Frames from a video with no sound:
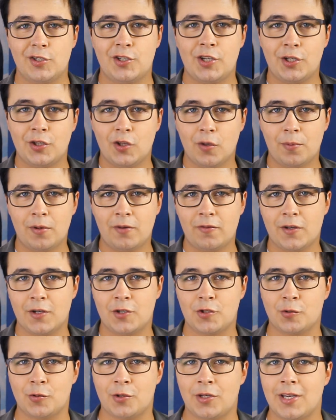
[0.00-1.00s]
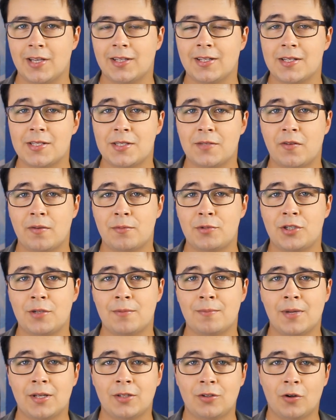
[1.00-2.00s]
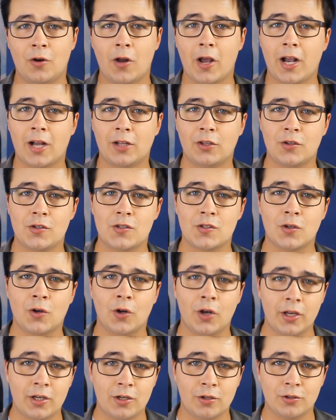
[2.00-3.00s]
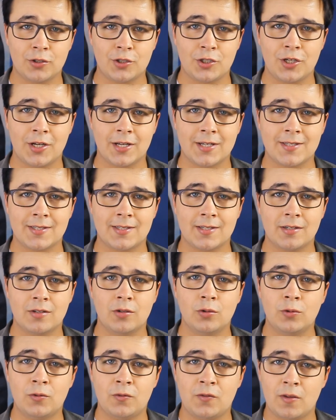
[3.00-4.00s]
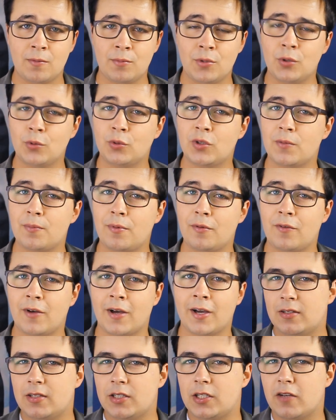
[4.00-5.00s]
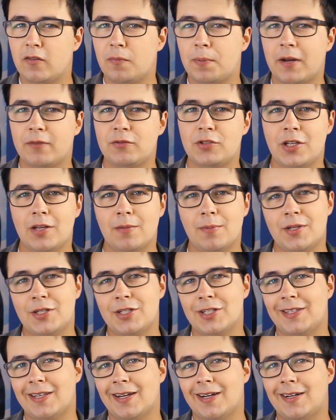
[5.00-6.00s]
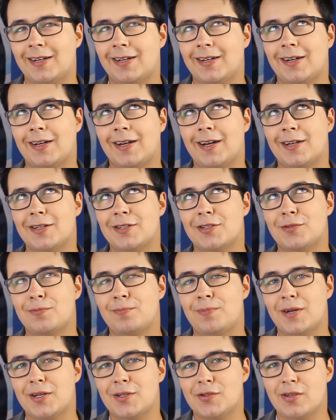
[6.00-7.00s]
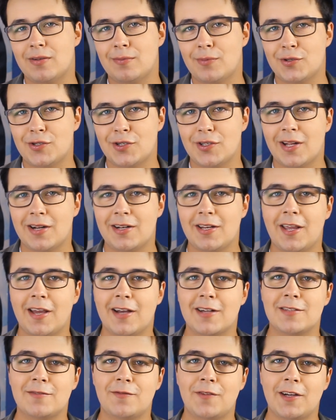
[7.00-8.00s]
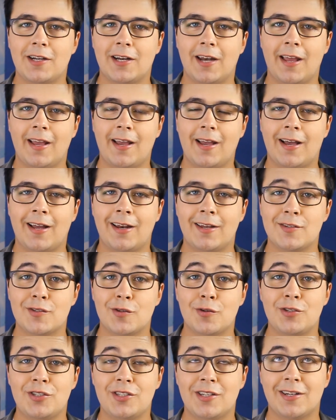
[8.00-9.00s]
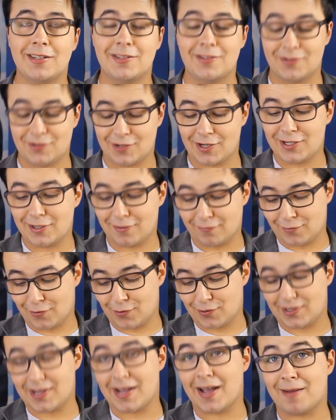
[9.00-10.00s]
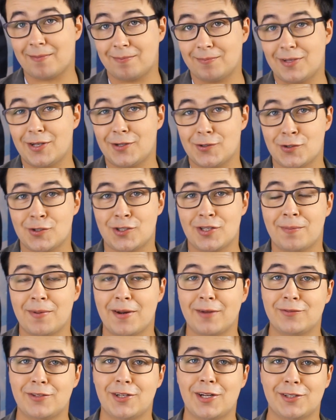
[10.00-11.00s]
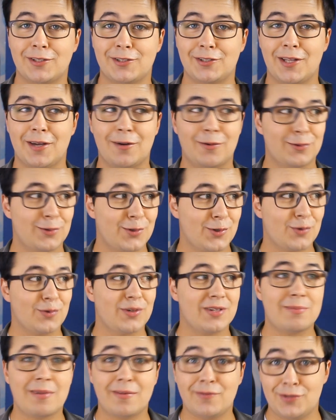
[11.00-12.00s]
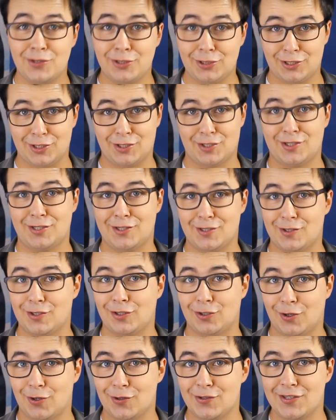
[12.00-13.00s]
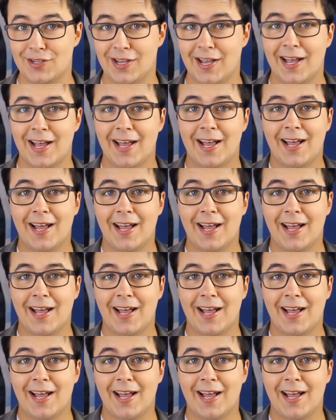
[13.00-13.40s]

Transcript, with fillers: Dzień dobry wieczór, ja nazywam się Mato Lecha, to jest kolejny odcinek z cyklu 2 minuty powagi. Dzisiaj wprawdzie nie będzie tak aż bardzo emocjonalnie jak zwykle, ale jest godzina trzecia w nocy, a mnie coś naprawdę natchnęło, zresztą chyba widzicie, że jest noc.